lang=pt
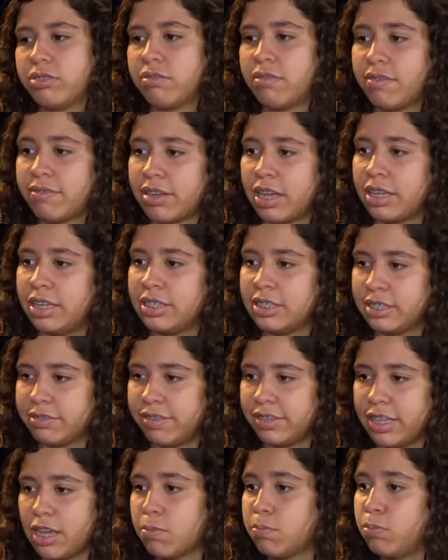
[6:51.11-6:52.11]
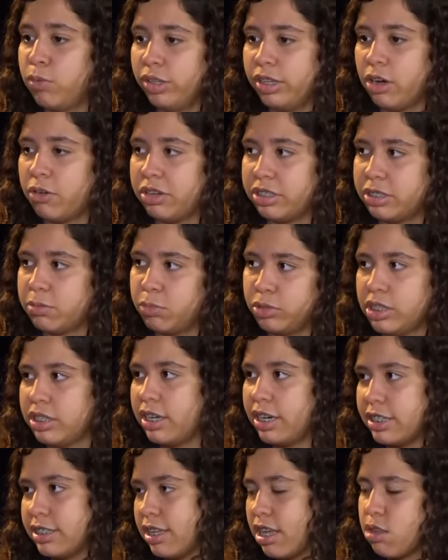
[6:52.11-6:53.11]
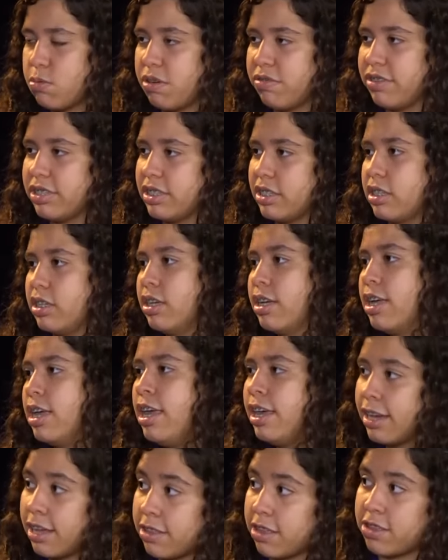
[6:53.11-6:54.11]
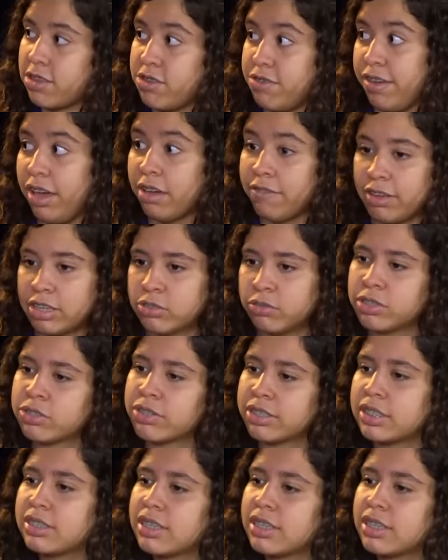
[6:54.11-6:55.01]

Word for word: vai ficar aqui, você vai ter muita coisa muito interessante para fazer e que a gente devia levar as duas coisas